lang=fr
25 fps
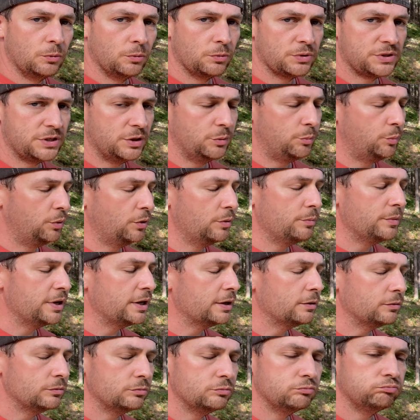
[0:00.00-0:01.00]
On s'est
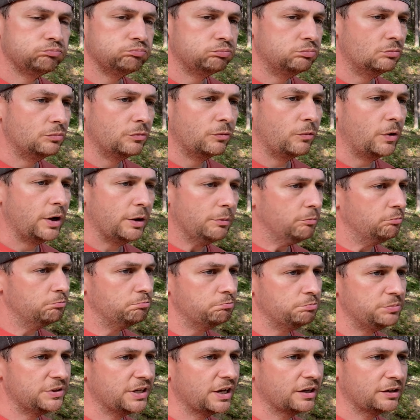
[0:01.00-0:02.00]
paumé Ouais,
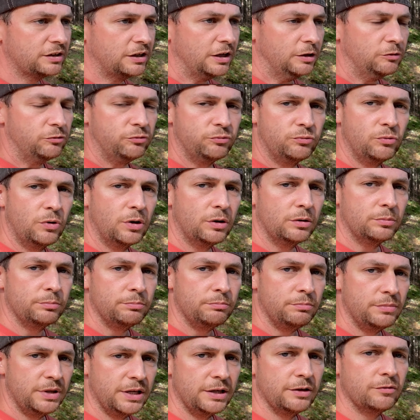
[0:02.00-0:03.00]
bien quatre fois,
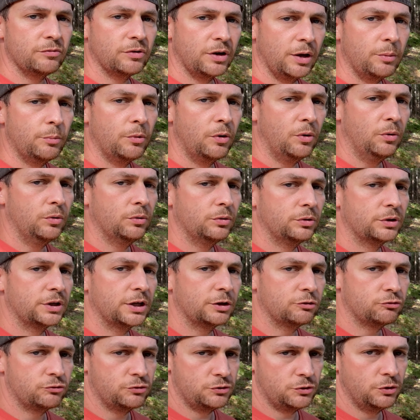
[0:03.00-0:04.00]
mais vraiment euh,
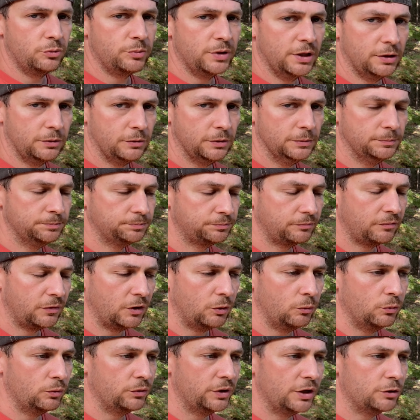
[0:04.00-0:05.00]
quelque chose de bien quoi.
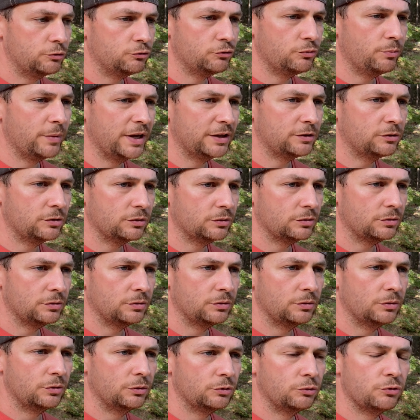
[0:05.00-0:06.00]
On a dû mettre
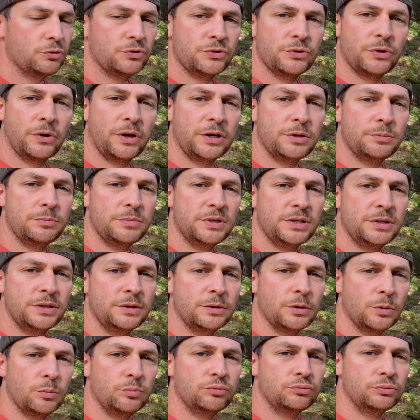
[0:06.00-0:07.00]
euh, deux heures et
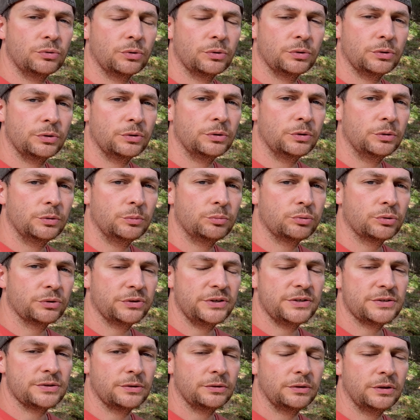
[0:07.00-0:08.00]
demie euh, pour, pour
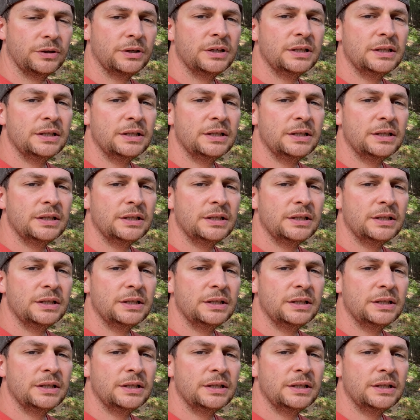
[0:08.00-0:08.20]
descendre.